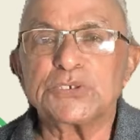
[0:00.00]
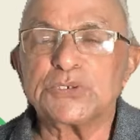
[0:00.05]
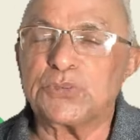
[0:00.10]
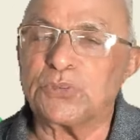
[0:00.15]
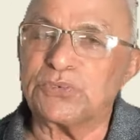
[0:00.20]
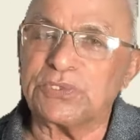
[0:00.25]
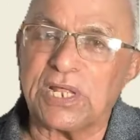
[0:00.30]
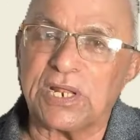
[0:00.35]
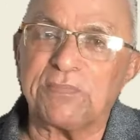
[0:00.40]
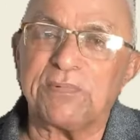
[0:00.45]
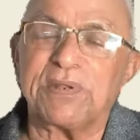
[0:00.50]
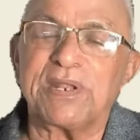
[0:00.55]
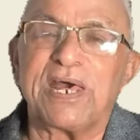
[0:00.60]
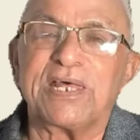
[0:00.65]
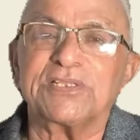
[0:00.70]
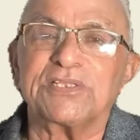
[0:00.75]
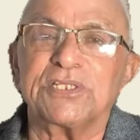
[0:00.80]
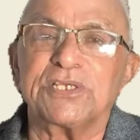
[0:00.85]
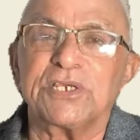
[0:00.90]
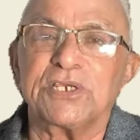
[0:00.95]
सुंदर
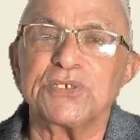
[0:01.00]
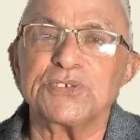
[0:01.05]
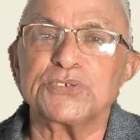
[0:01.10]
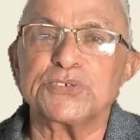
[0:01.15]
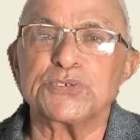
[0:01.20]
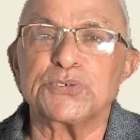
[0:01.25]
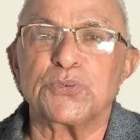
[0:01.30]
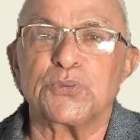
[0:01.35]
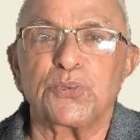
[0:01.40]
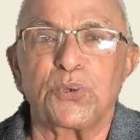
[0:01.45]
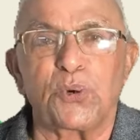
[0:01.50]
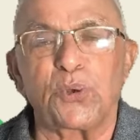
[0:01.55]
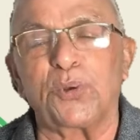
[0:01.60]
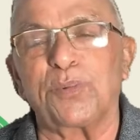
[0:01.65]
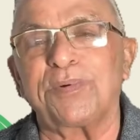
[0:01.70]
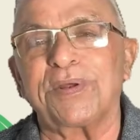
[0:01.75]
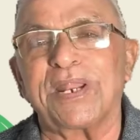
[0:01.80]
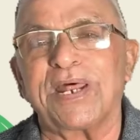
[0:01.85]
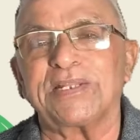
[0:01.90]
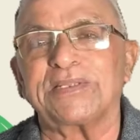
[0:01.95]
बनाती हैं सुडोल
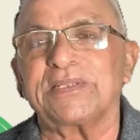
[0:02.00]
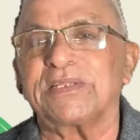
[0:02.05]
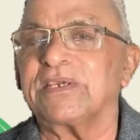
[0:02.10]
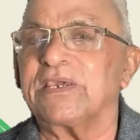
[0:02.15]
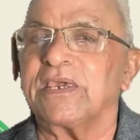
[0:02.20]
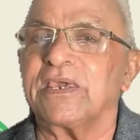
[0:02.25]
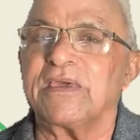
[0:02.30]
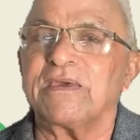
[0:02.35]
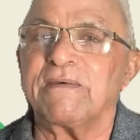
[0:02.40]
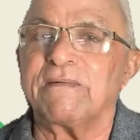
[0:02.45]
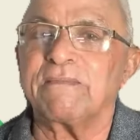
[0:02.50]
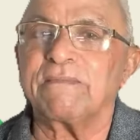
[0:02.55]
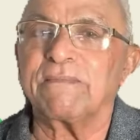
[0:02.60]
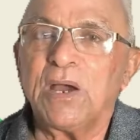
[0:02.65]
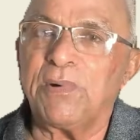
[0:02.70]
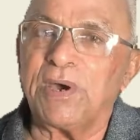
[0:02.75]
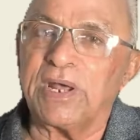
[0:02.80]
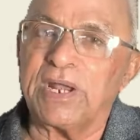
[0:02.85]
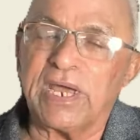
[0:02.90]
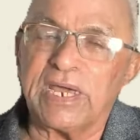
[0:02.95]
बनाती हैं
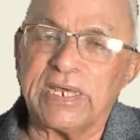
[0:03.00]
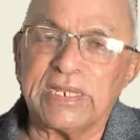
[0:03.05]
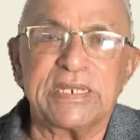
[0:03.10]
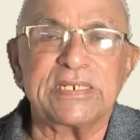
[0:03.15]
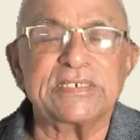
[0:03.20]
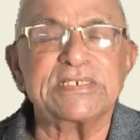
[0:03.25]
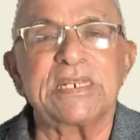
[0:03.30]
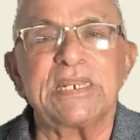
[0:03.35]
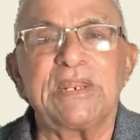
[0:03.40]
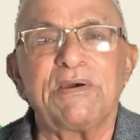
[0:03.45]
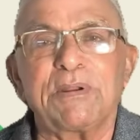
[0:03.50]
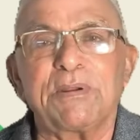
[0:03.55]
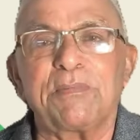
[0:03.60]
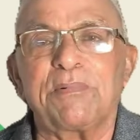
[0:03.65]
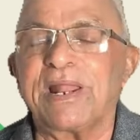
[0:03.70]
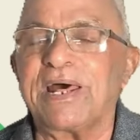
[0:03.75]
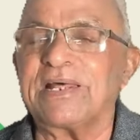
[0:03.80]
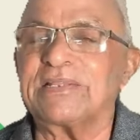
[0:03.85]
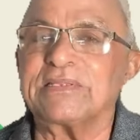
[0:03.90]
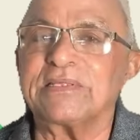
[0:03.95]
हमारा एनर्जी लेवल
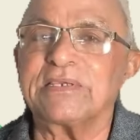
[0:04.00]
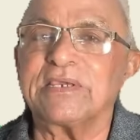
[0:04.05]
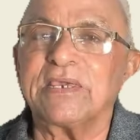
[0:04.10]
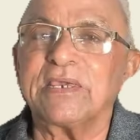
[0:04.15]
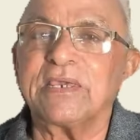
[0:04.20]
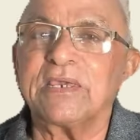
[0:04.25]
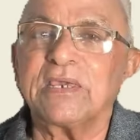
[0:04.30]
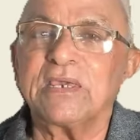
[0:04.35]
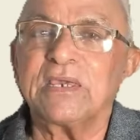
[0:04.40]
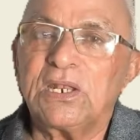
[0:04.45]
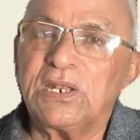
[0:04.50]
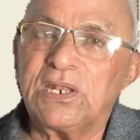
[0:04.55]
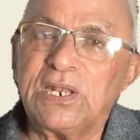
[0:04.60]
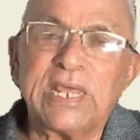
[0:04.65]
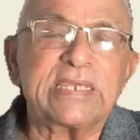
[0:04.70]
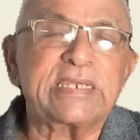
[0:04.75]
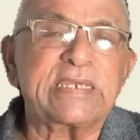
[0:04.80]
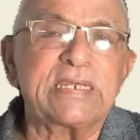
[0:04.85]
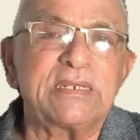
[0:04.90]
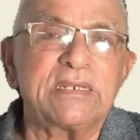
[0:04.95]
बढ़ाती हैं
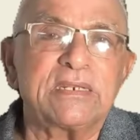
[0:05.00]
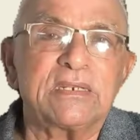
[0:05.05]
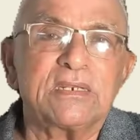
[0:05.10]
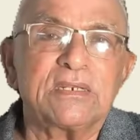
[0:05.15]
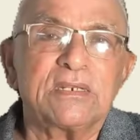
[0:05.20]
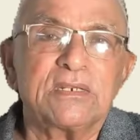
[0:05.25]
लेकिन